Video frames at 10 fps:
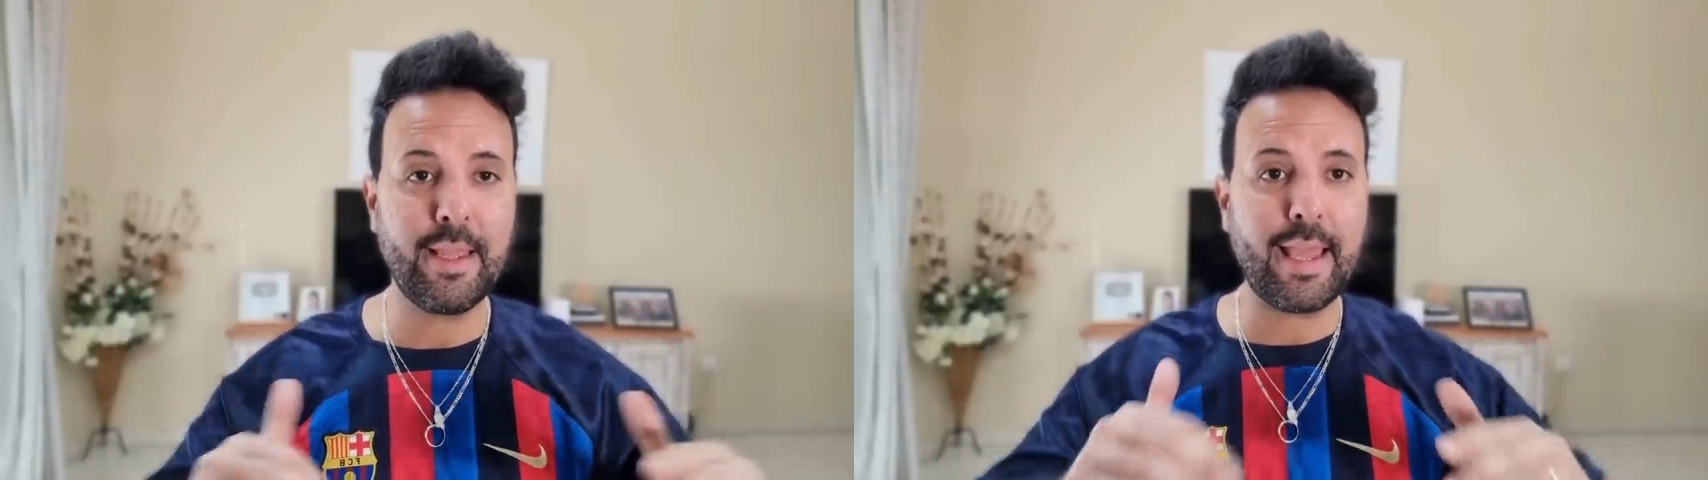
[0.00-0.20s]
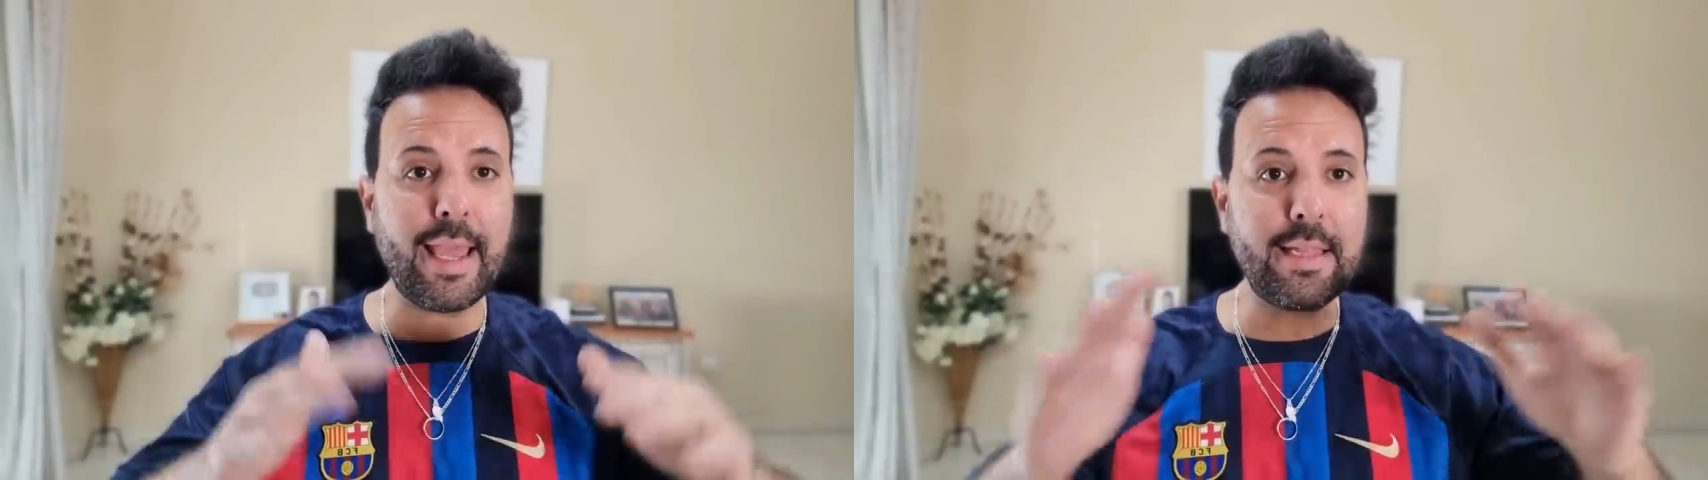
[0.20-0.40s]

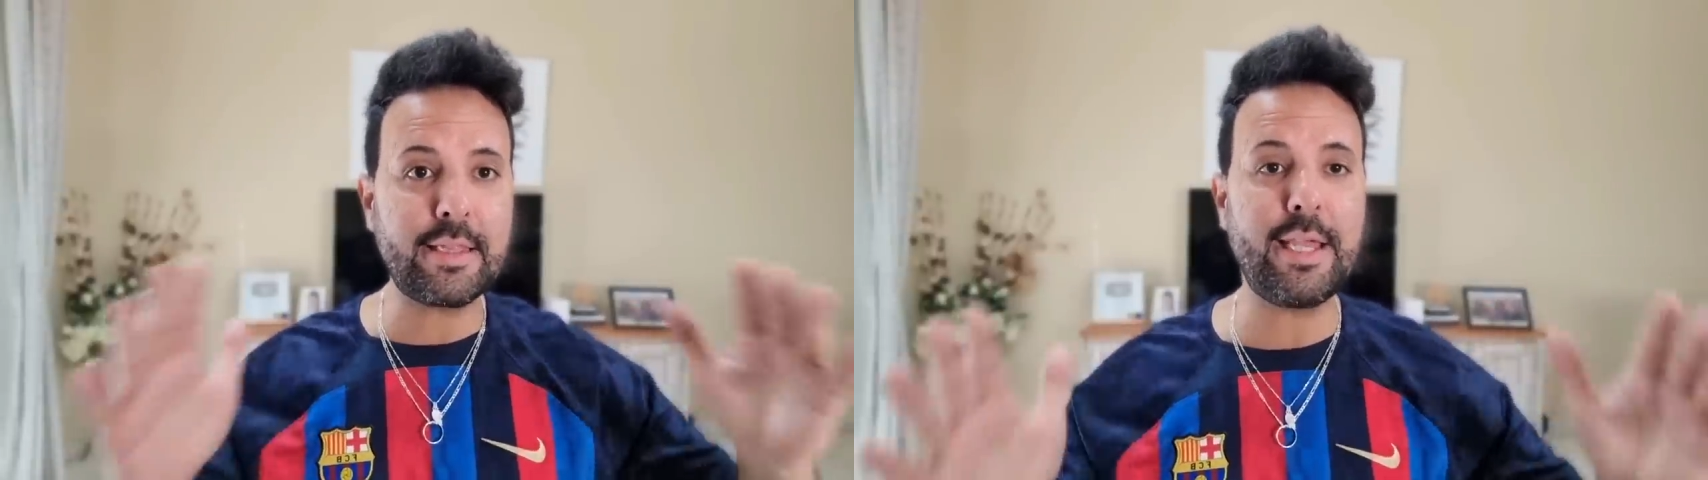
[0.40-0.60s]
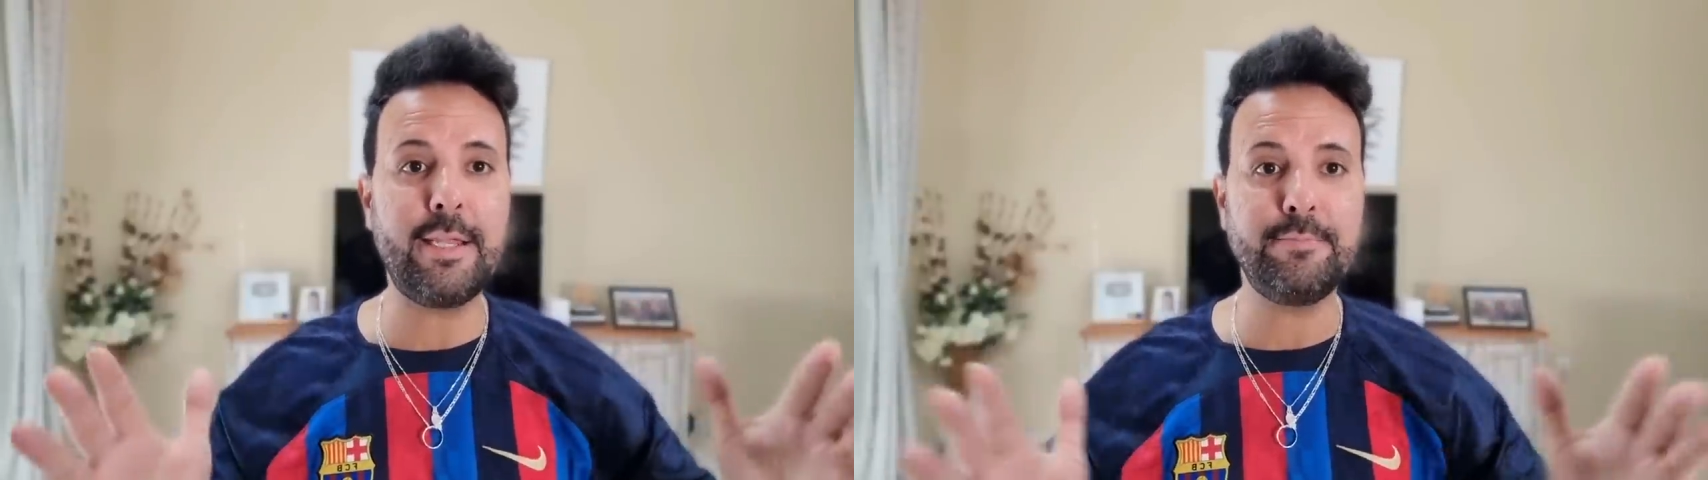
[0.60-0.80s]

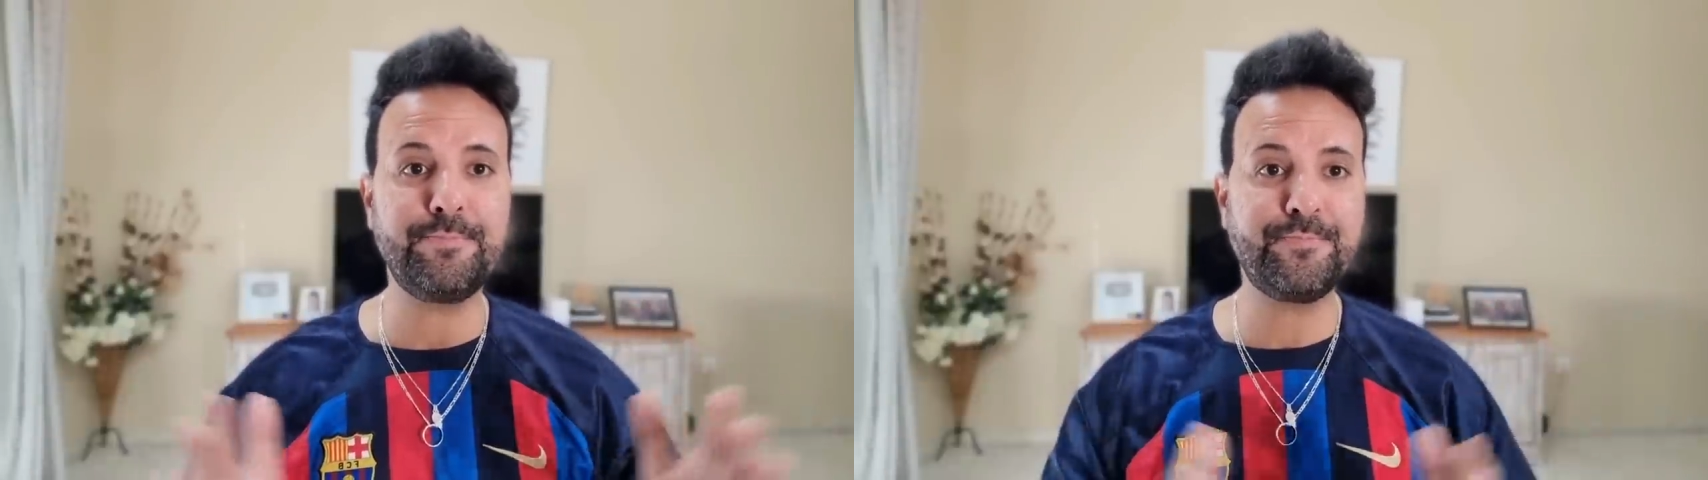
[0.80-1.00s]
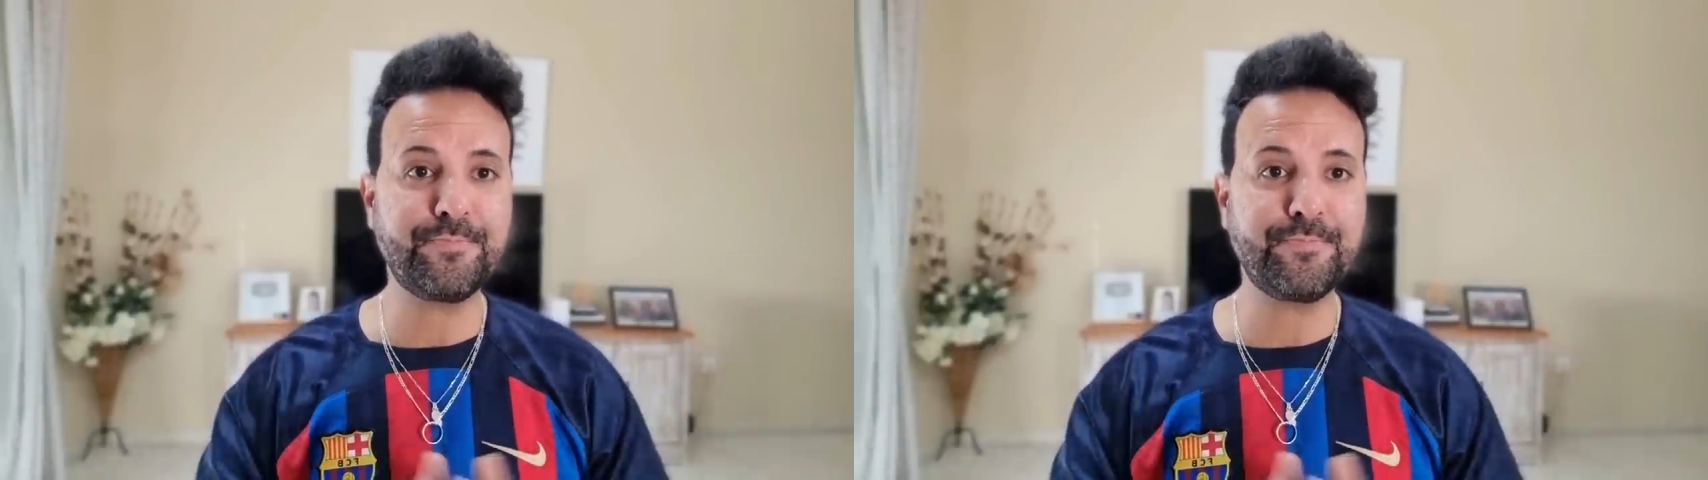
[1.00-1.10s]
gente